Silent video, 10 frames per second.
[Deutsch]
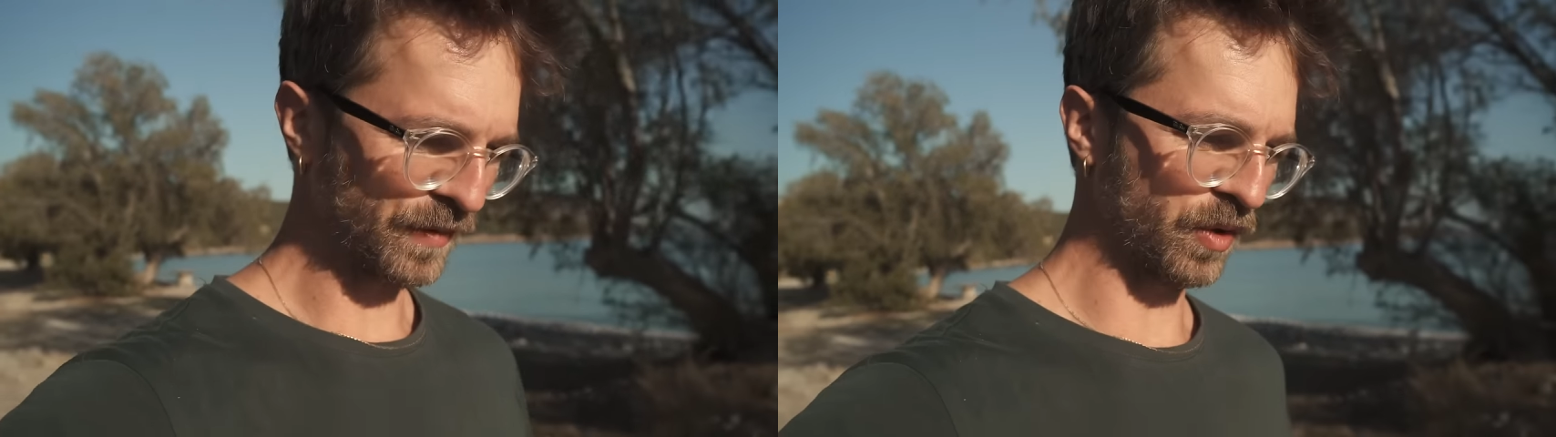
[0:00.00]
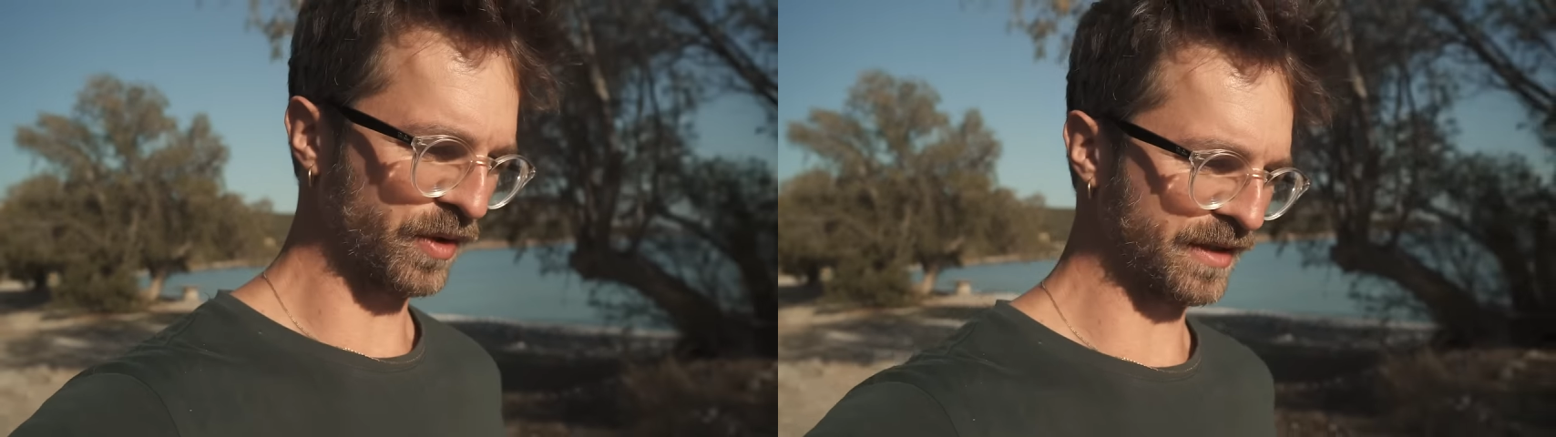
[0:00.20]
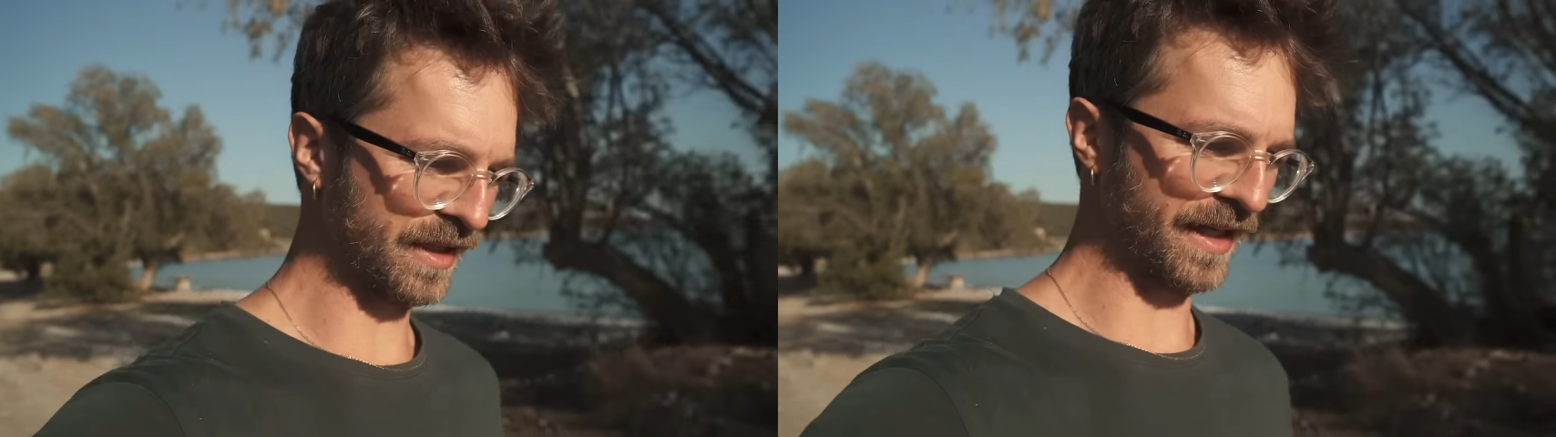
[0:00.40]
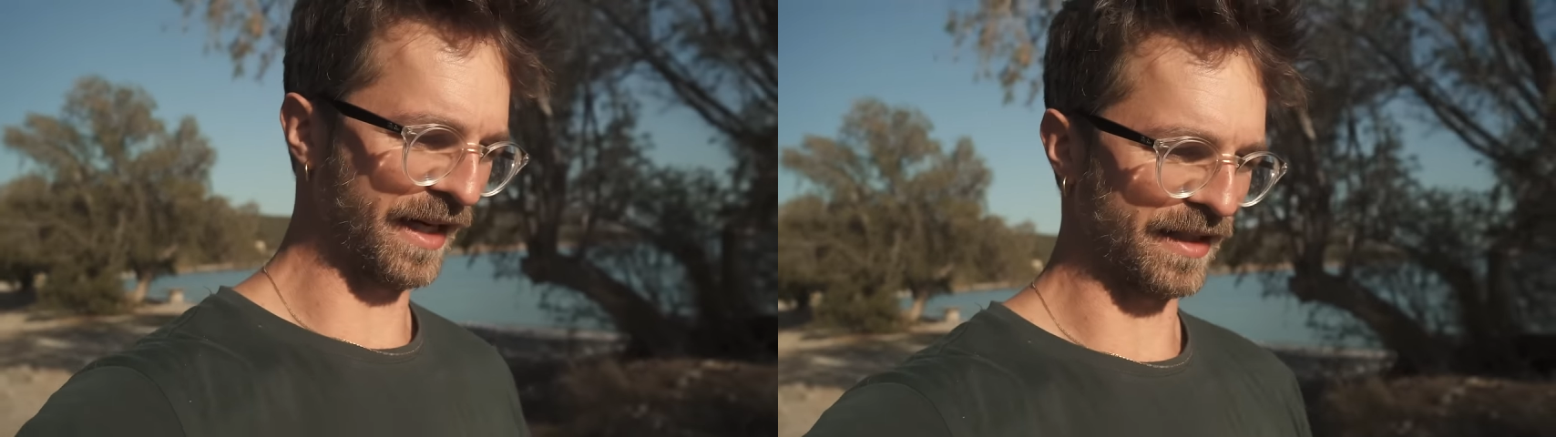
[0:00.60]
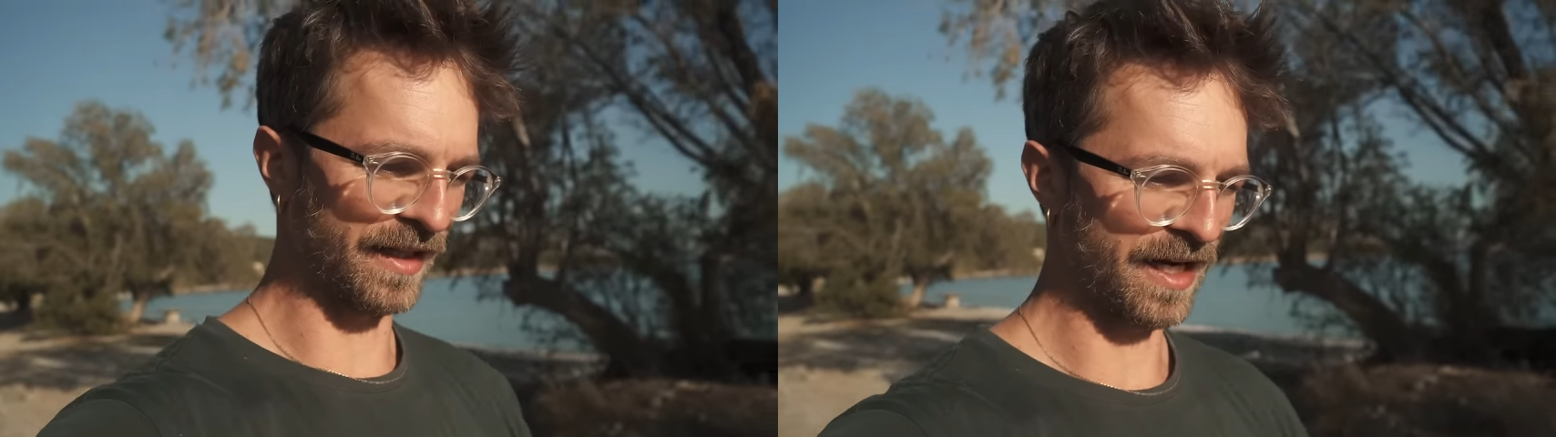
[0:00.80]
Und
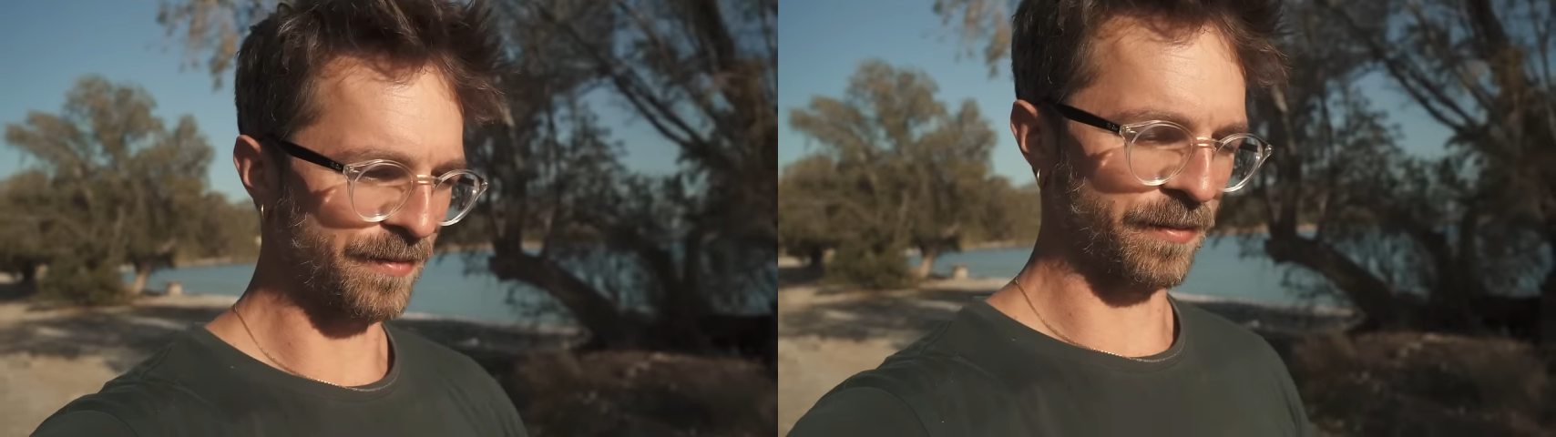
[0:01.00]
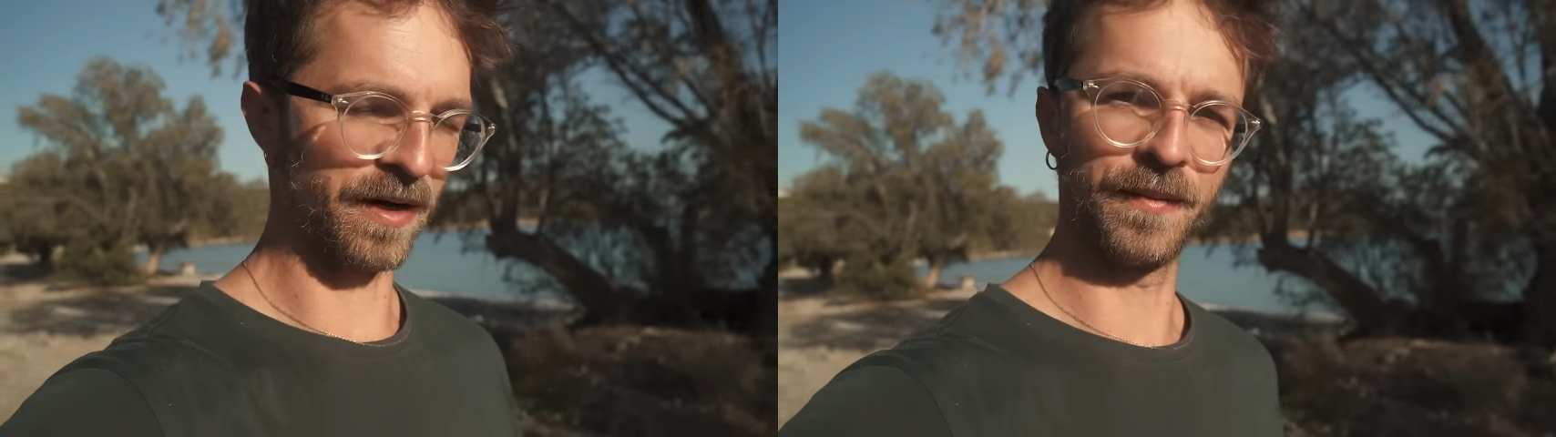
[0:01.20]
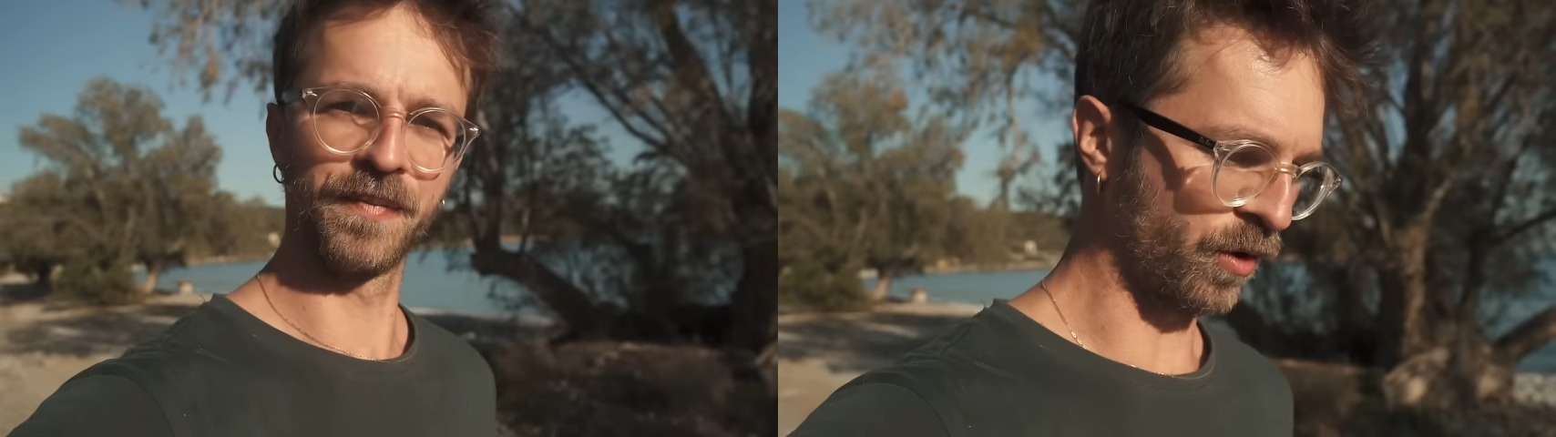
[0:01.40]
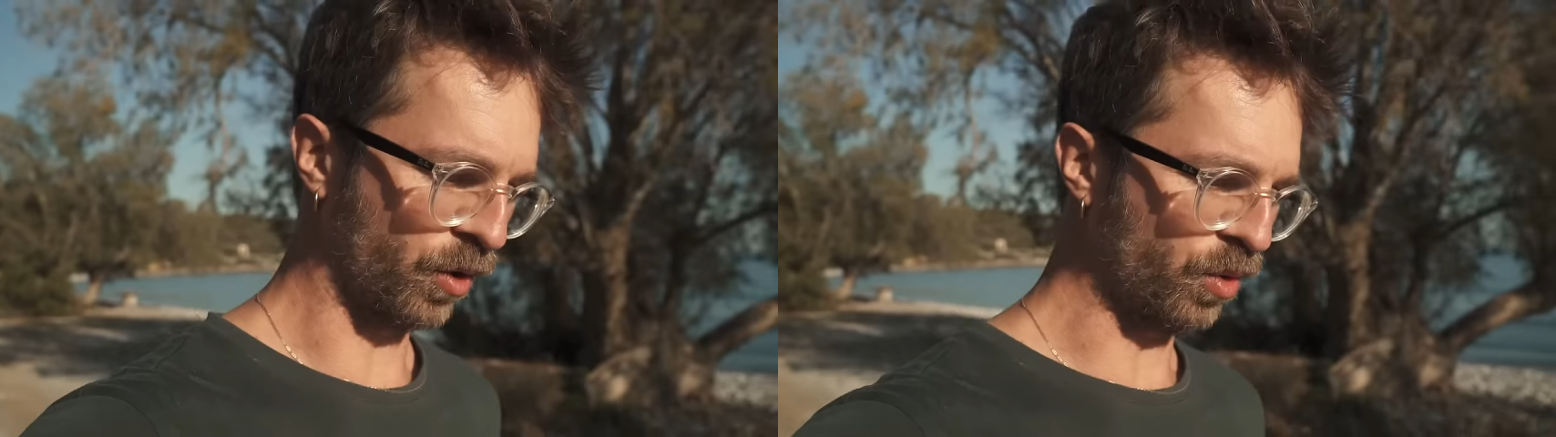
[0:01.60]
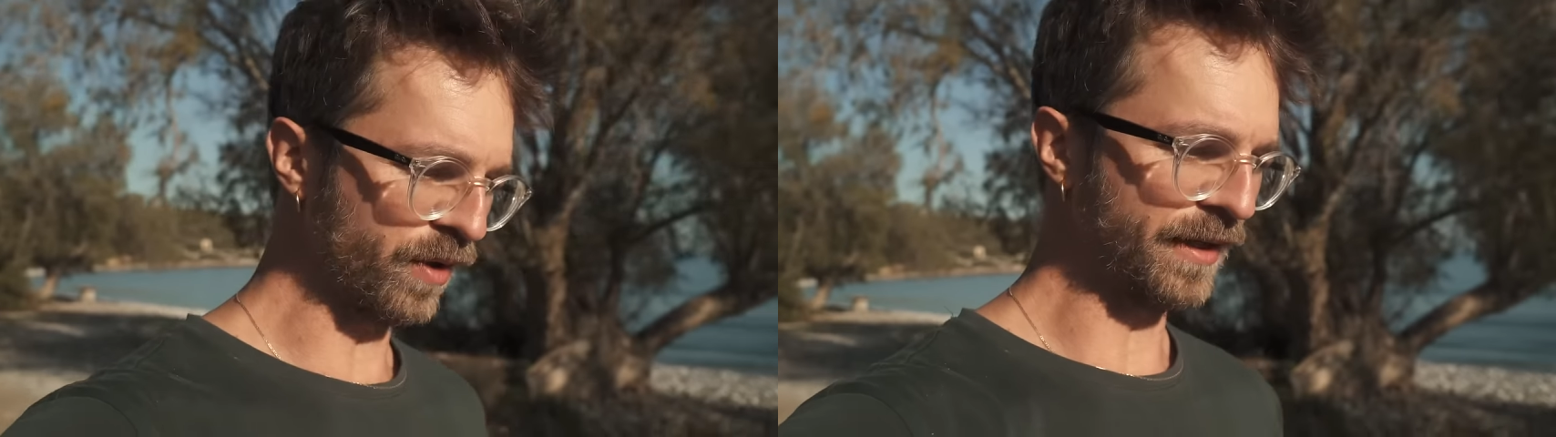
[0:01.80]
ja, dann kam aber
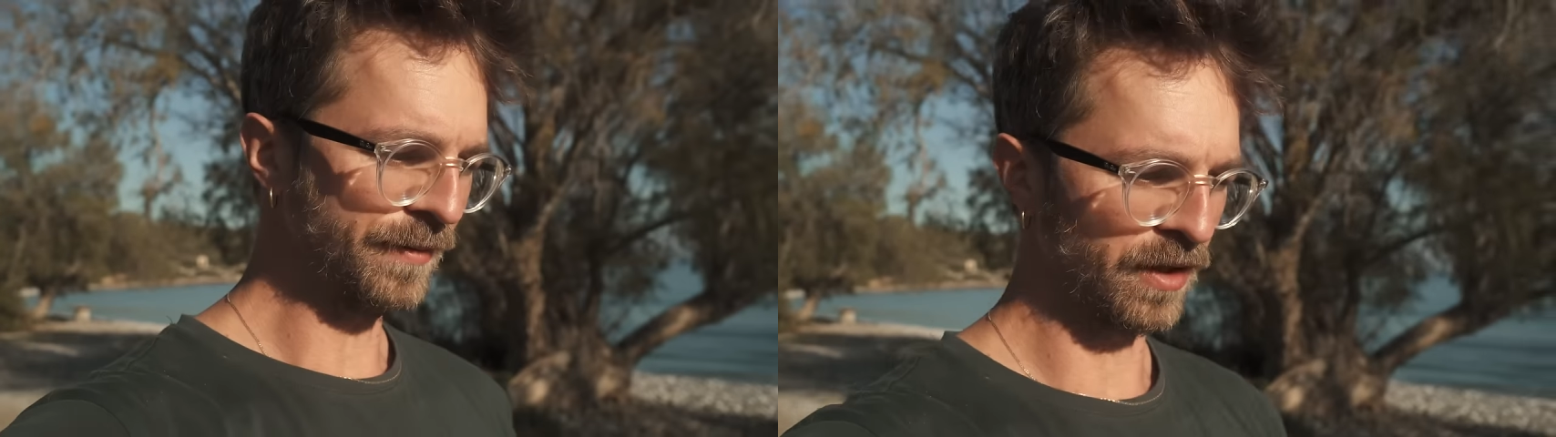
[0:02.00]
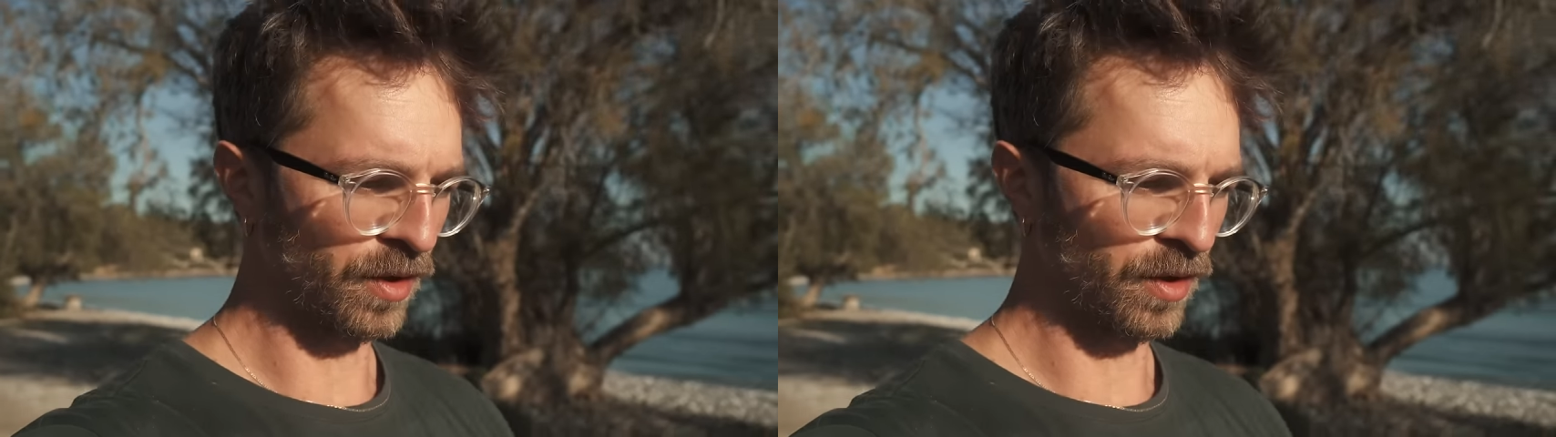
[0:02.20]
Corona